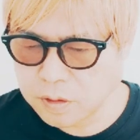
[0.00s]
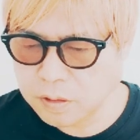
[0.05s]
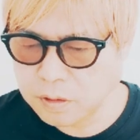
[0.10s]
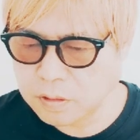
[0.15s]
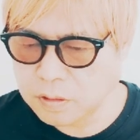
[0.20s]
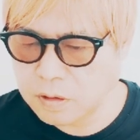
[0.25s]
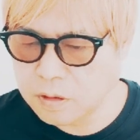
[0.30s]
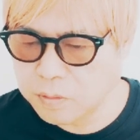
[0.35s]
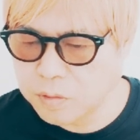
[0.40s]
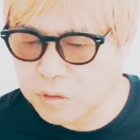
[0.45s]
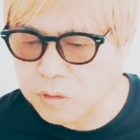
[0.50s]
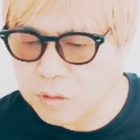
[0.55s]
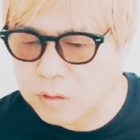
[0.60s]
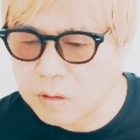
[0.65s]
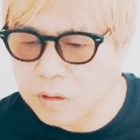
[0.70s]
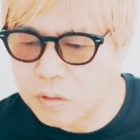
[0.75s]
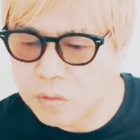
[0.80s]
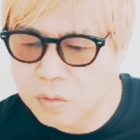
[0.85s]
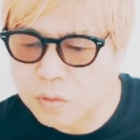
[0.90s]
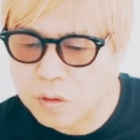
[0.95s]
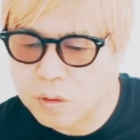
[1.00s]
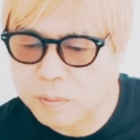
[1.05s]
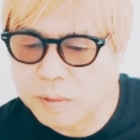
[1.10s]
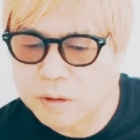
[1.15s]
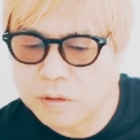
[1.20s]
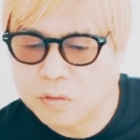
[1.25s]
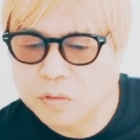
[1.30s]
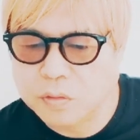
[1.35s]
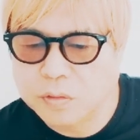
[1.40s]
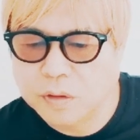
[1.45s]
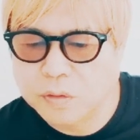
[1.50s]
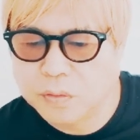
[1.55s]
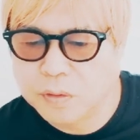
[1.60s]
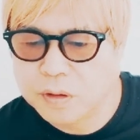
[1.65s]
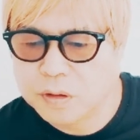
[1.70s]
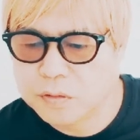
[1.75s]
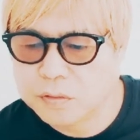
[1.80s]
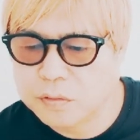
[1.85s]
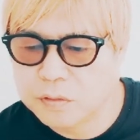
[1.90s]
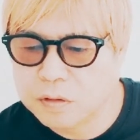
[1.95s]
インタビューでは結構、まあそうね、
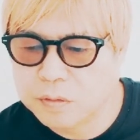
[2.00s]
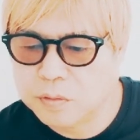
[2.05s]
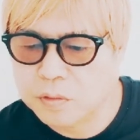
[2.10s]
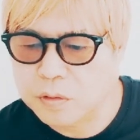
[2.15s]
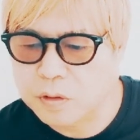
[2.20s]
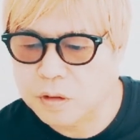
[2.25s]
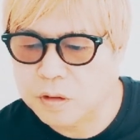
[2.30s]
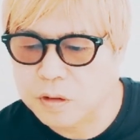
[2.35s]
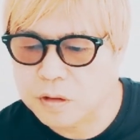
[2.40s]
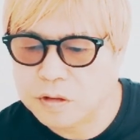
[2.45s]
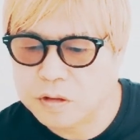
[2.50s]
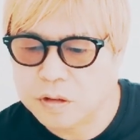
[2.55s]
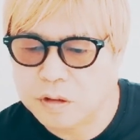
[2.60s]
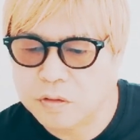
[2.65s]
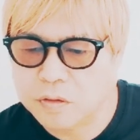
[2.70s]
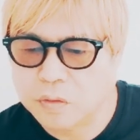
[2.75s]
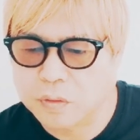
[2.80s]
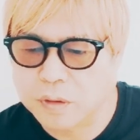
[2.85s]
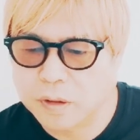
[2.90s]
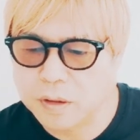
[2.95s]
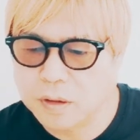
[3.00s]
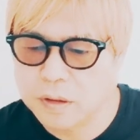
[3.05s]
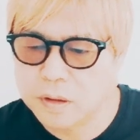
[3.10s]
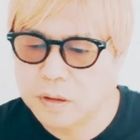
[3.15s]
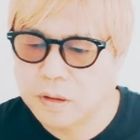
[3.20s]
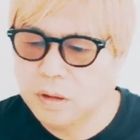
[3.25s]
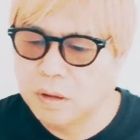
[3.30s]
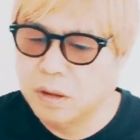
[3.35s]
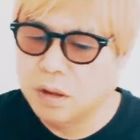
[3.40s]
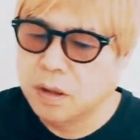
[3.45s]
ファーストラップの話でしょうね。